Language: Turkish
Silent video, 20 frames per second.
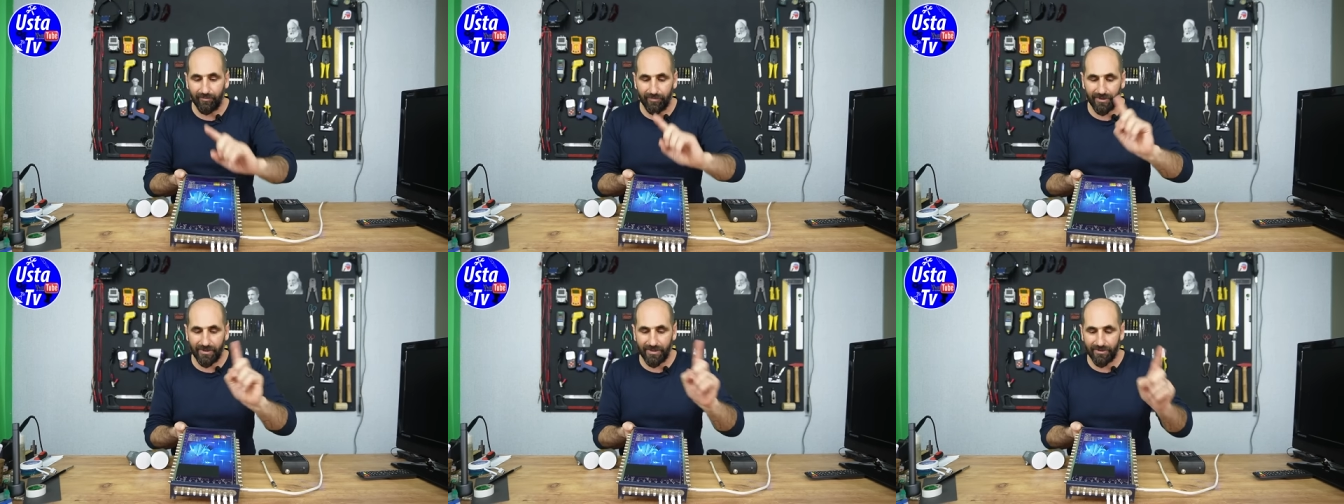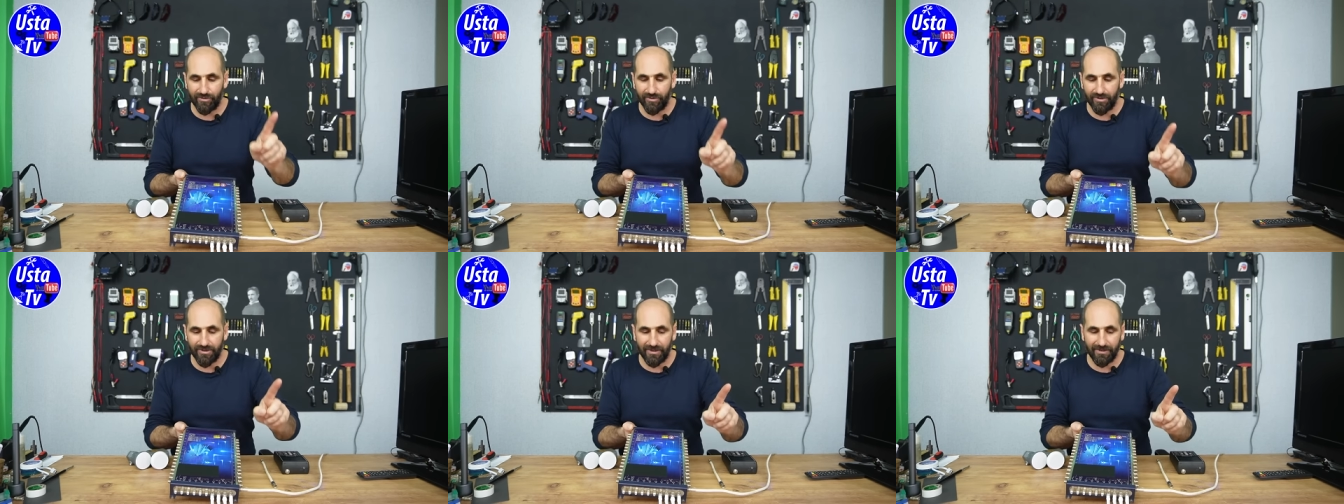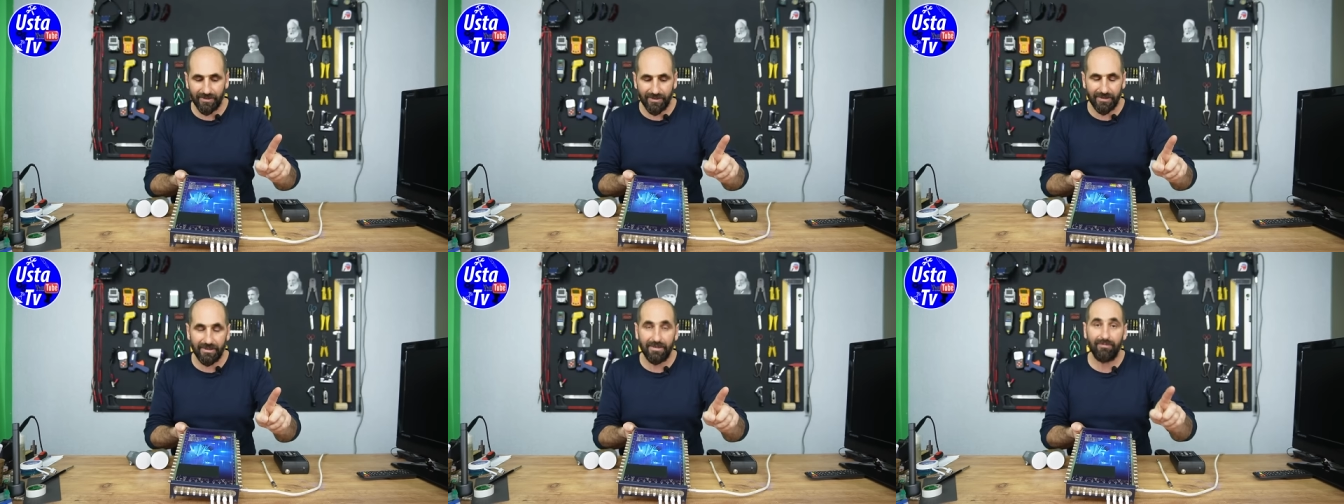Biraz
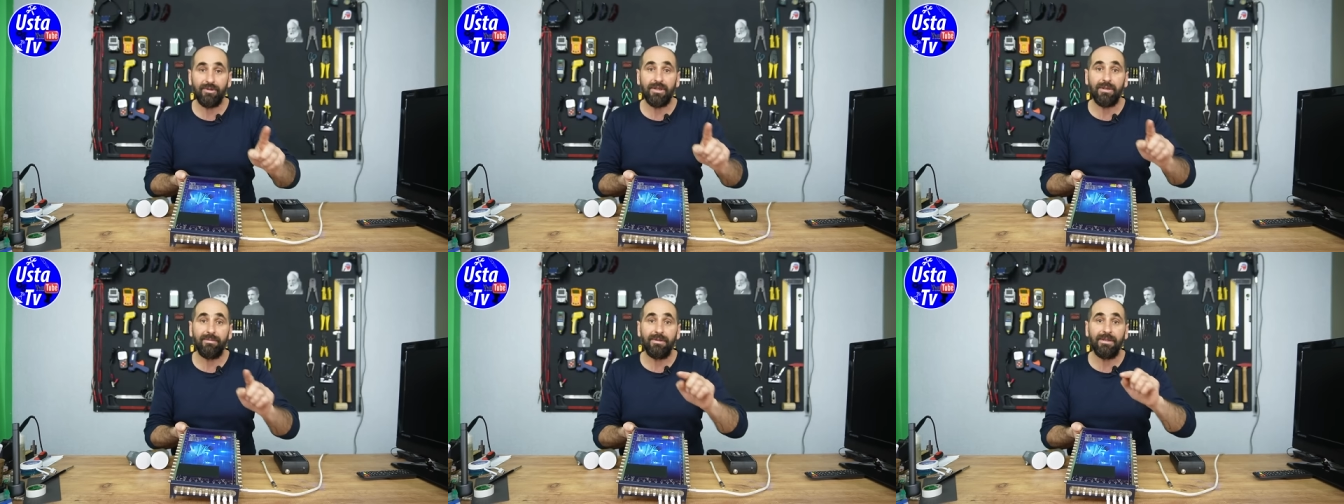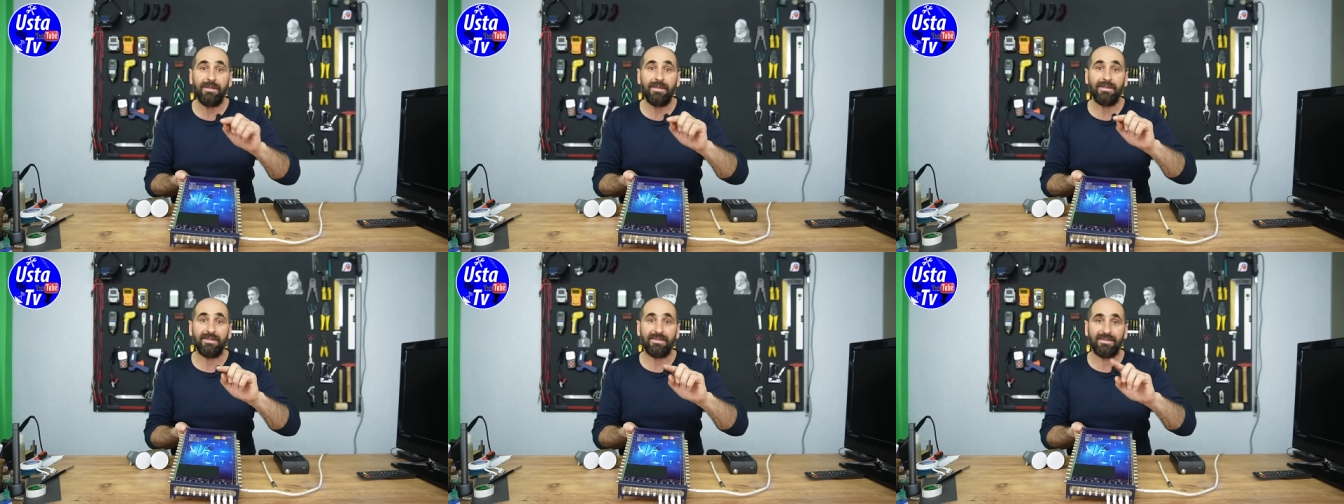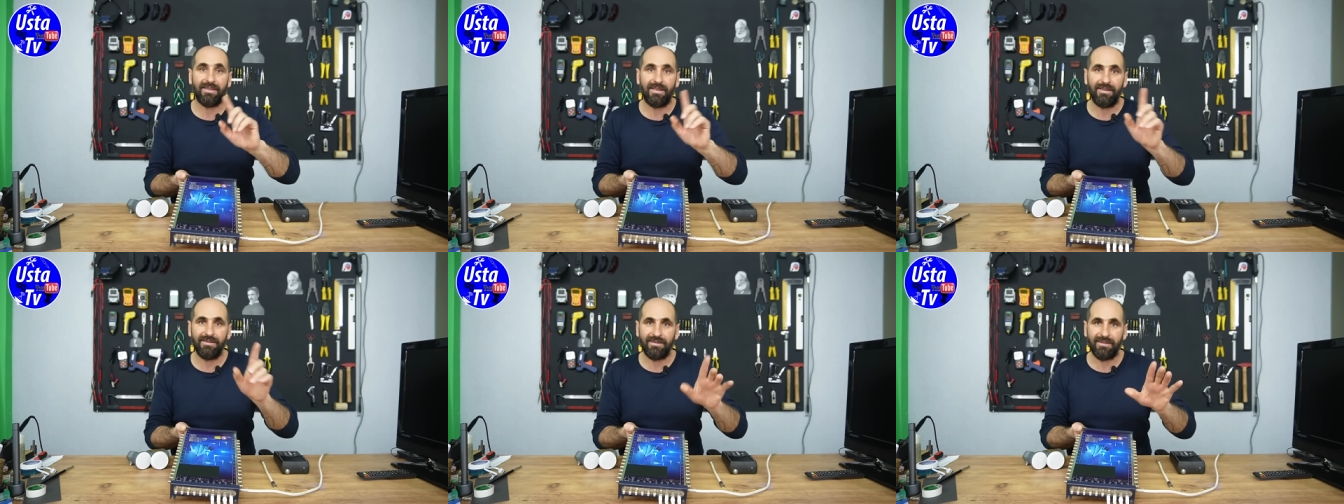önce dediğim gibi
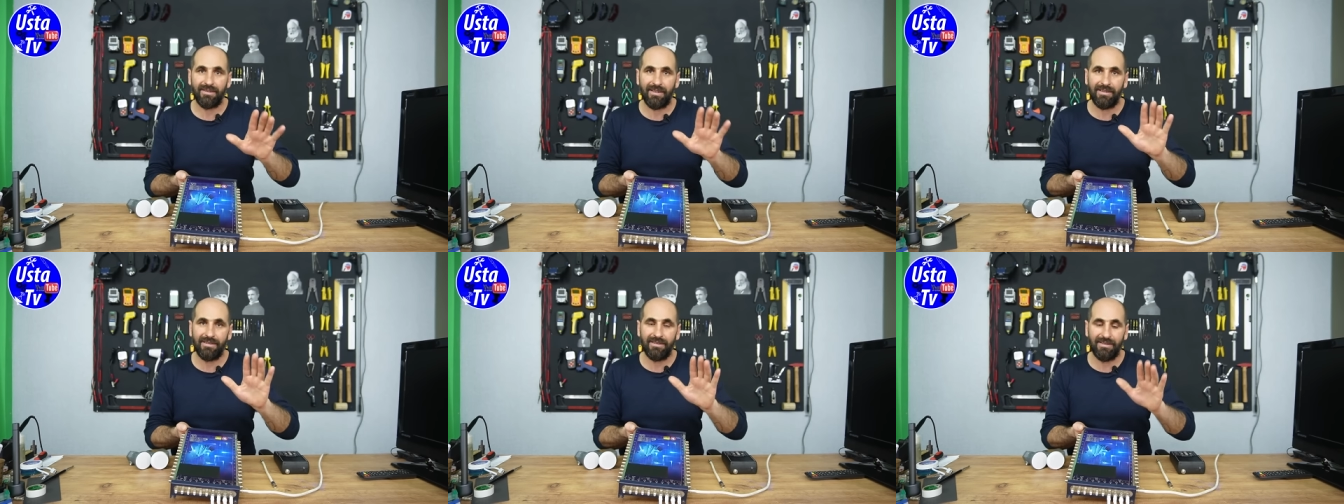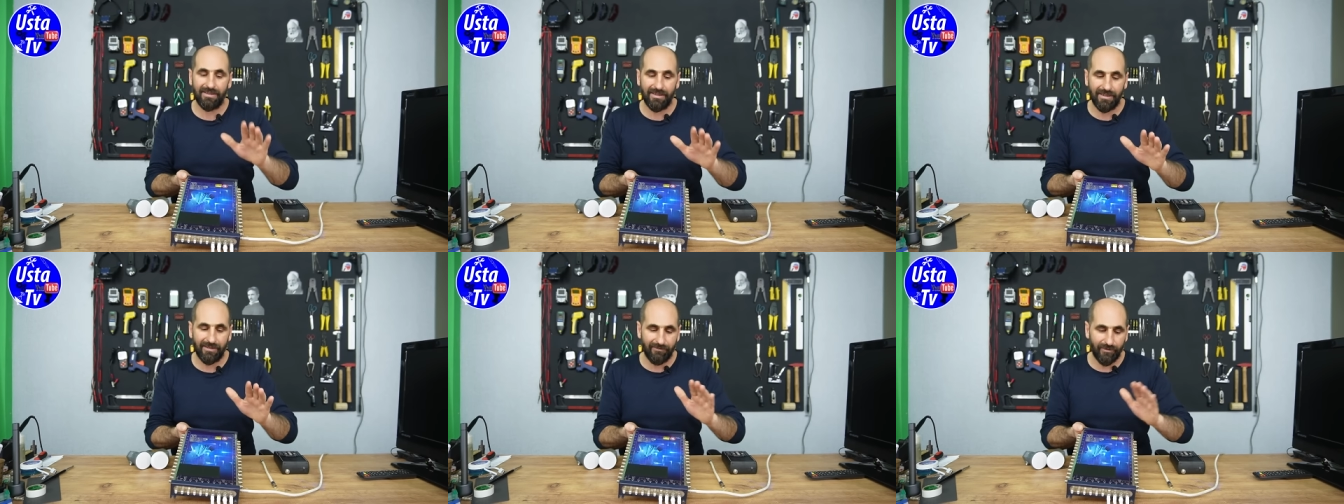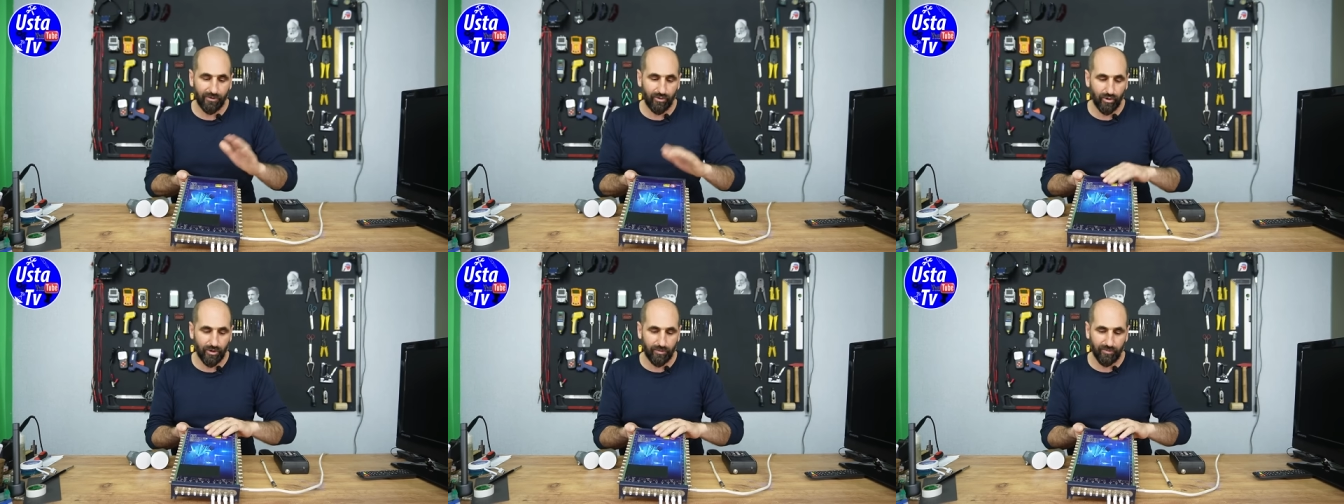santralle ilgili
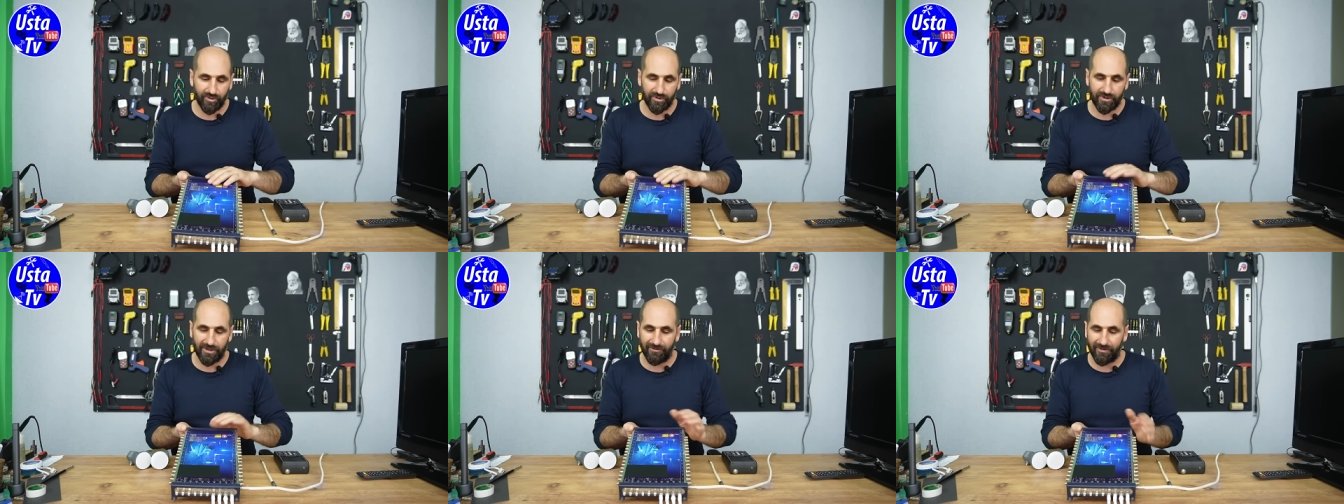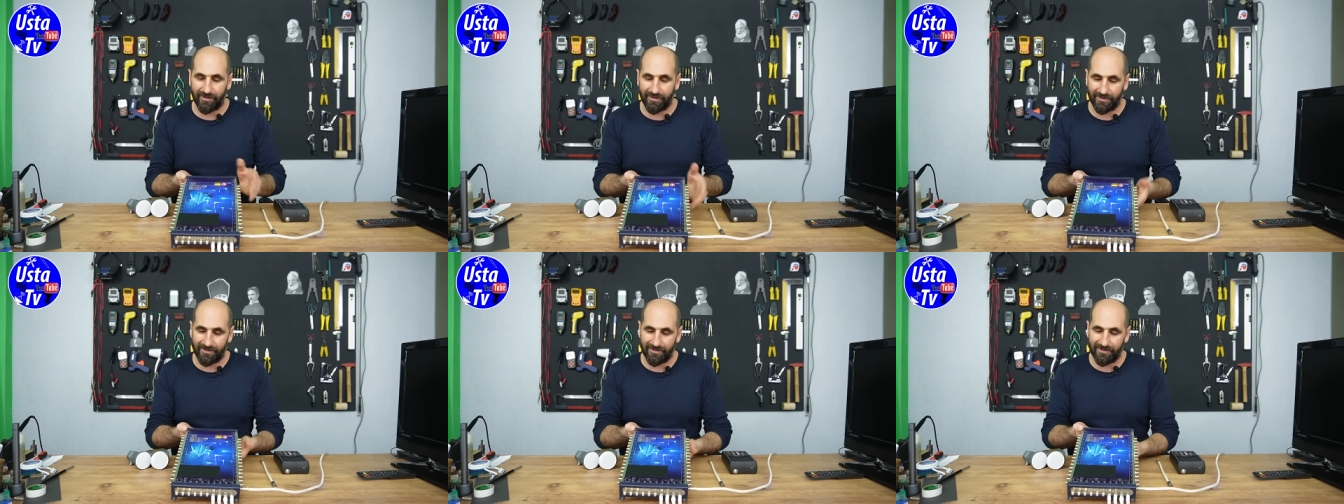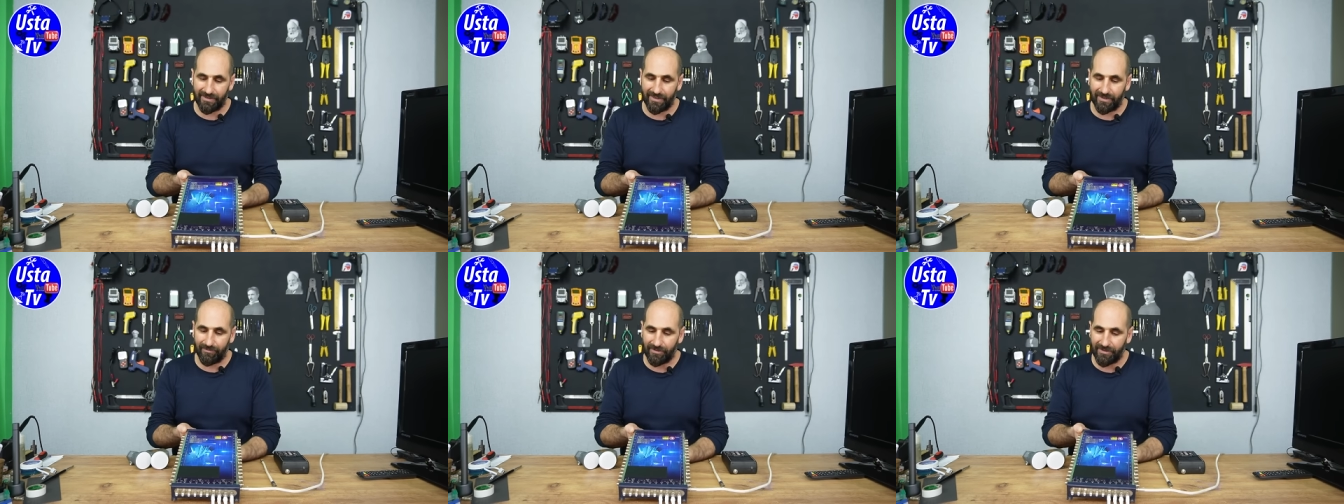videomuz da var.
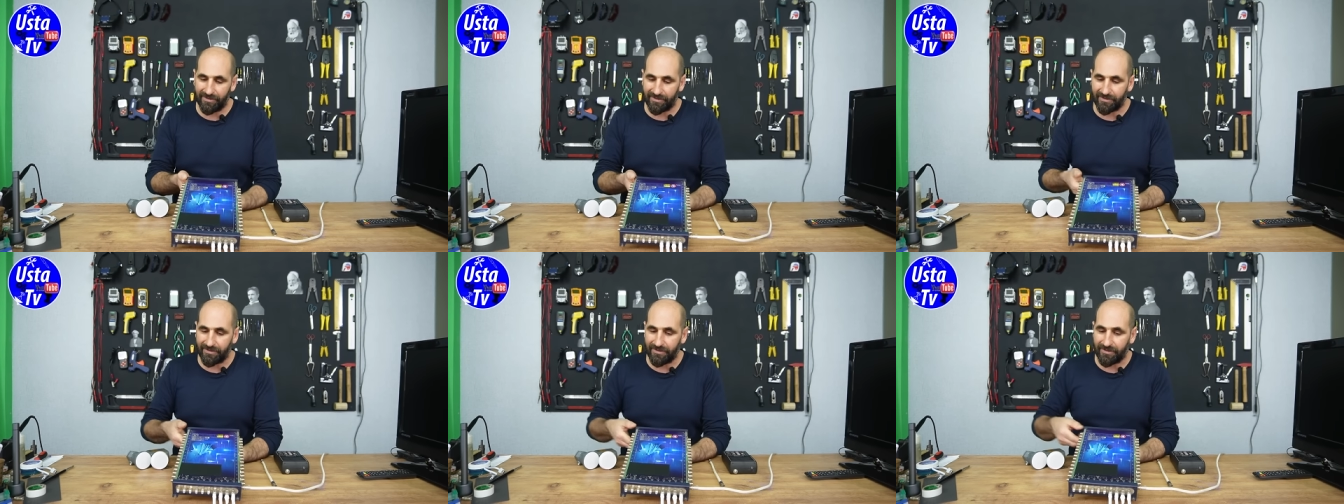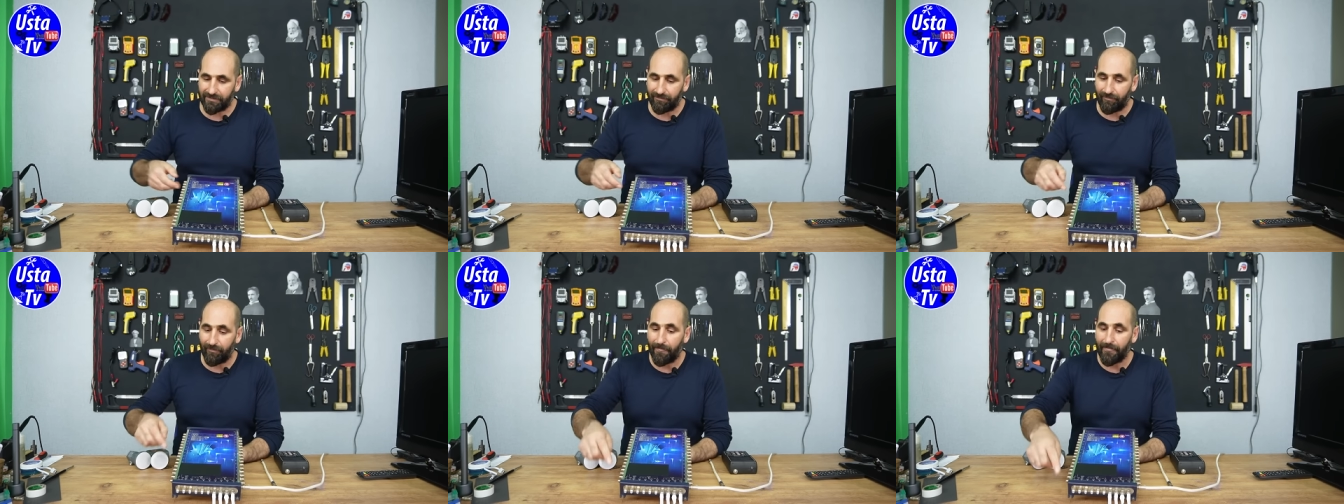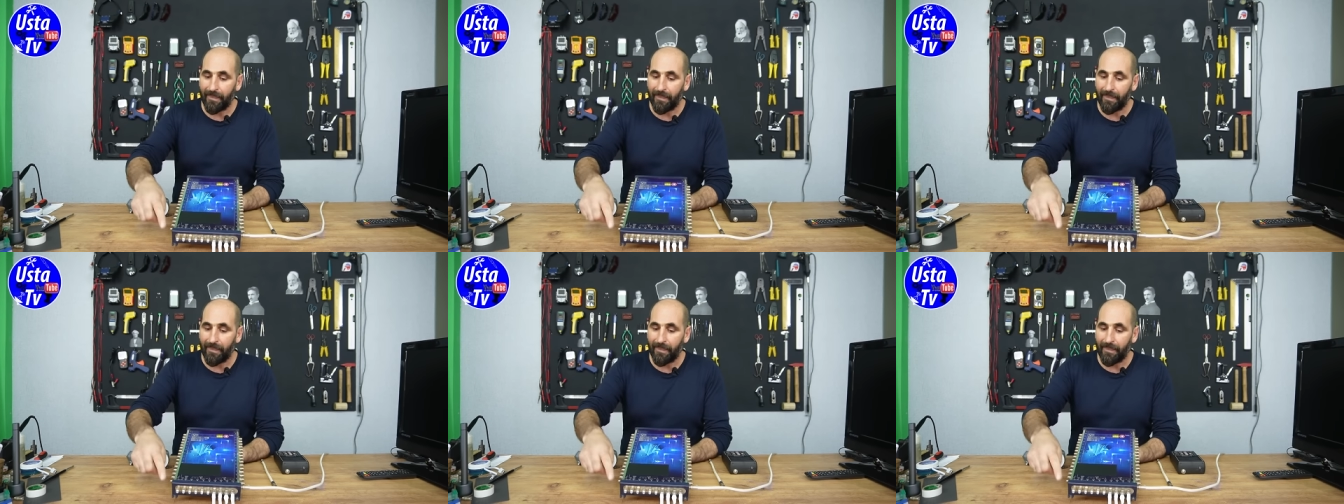İzleyebilirsiniz.